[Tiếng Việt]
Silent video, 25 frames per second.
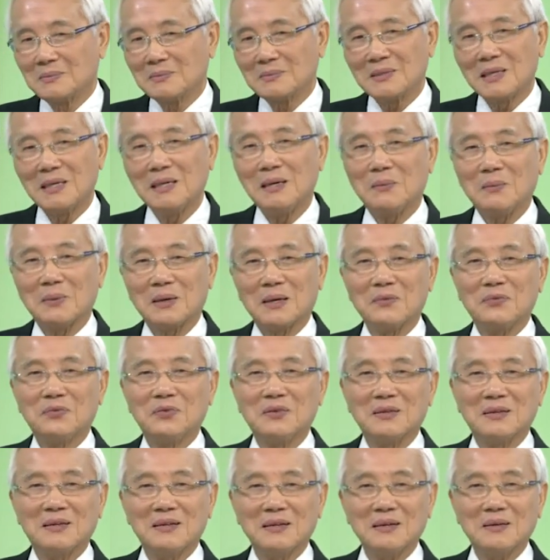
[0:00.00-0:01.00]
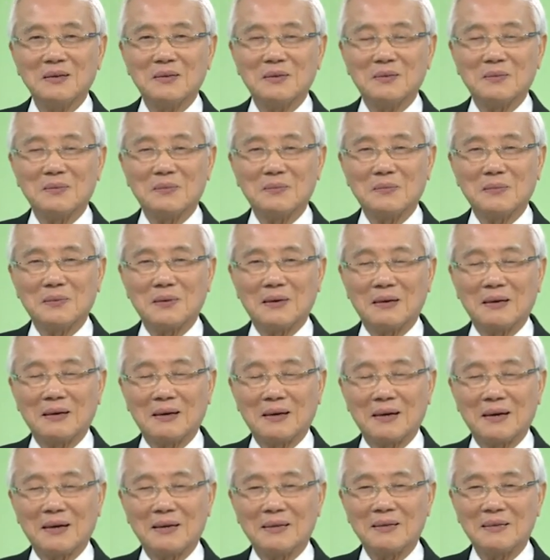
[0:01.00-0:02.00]
đây là một cái phương thức mà
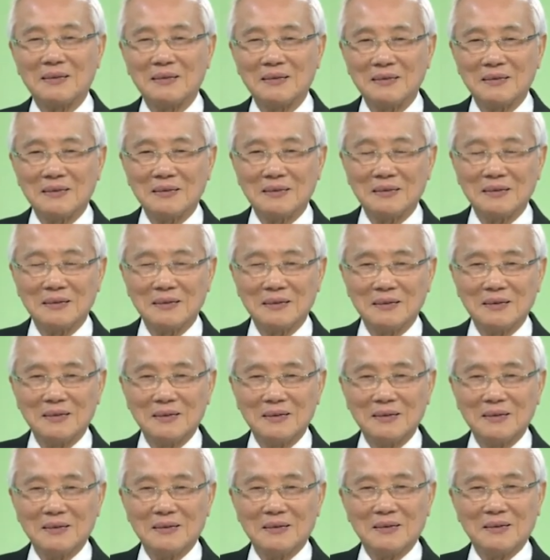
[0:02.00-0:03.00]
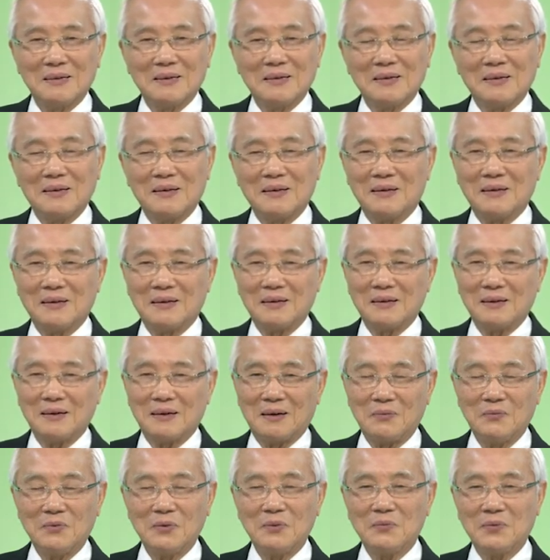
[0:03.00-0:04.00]
ngày xưa Ờ,
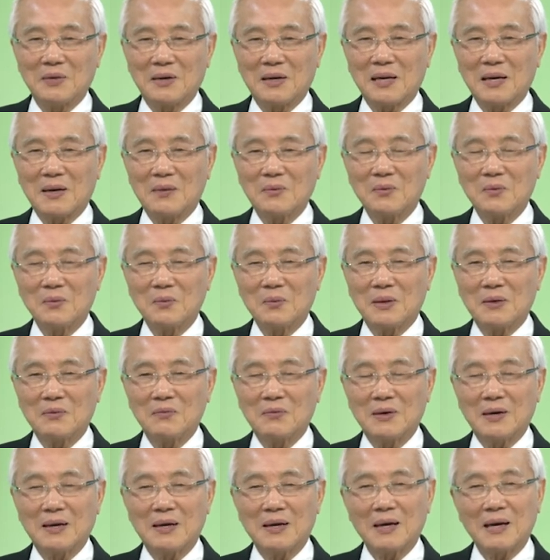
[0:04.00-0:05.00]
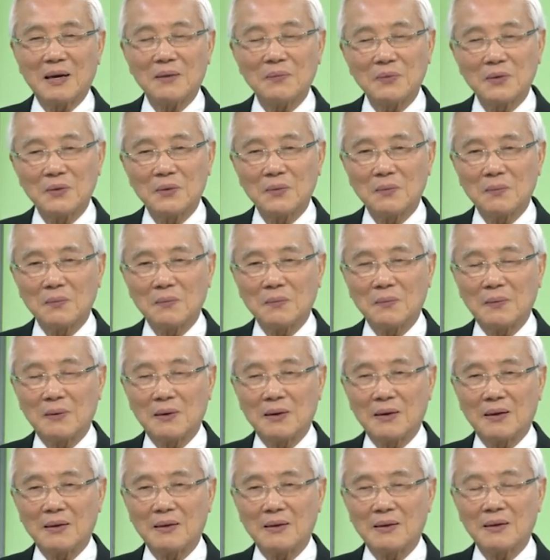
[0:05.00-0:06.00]
ở bên Việt Nam chúng ta vẫn hay áp dụng
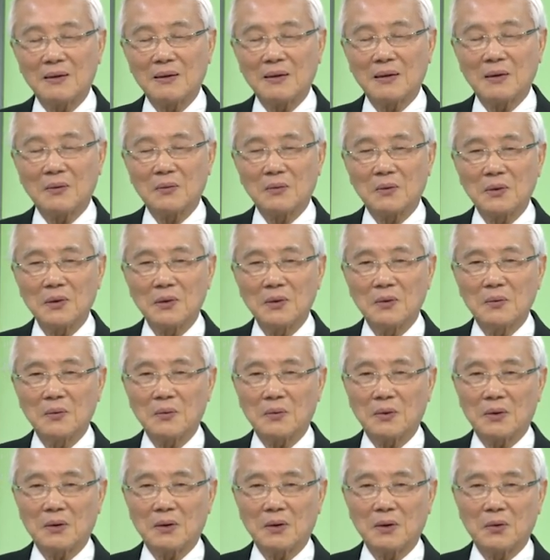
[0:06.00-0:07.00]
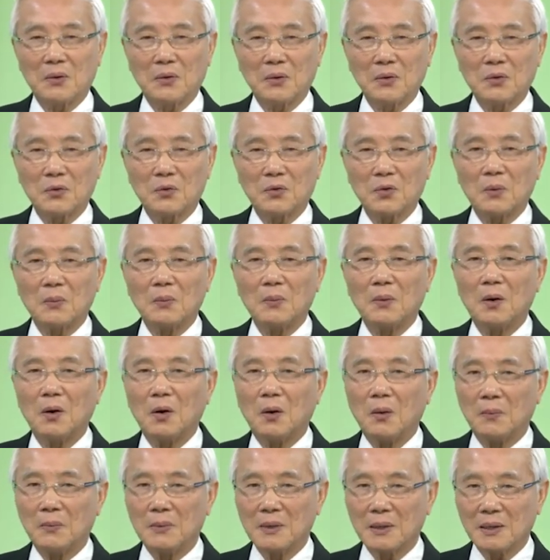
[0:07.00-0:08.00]
là những cái cầu tiêu gọi là ngồi trồm
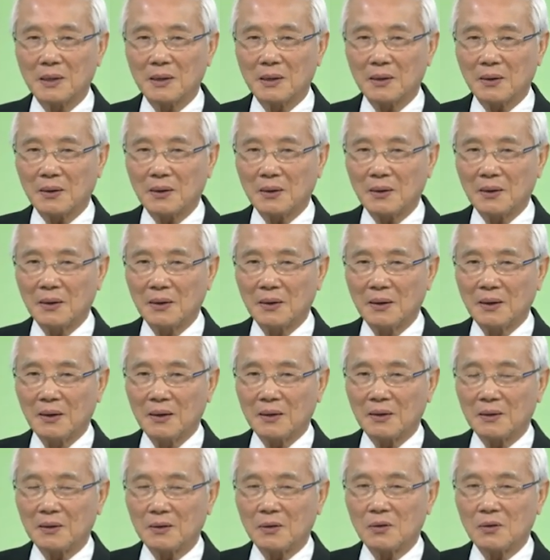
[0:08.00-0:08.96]
hổm lên trên đó thì